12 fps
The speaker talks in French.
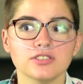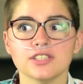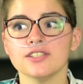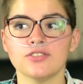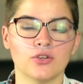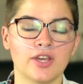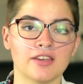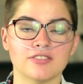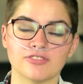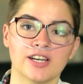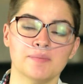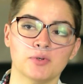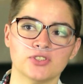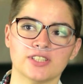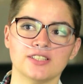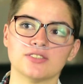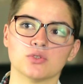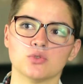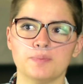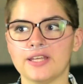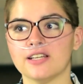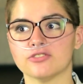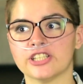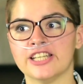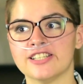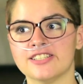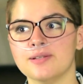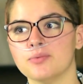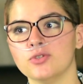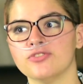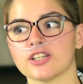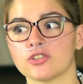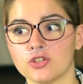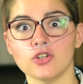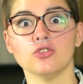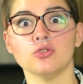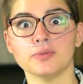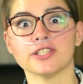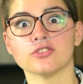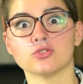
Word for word: tiens, ce gars est vraiment triste, on lui paye un voyage, ça peut lui faire que du bien de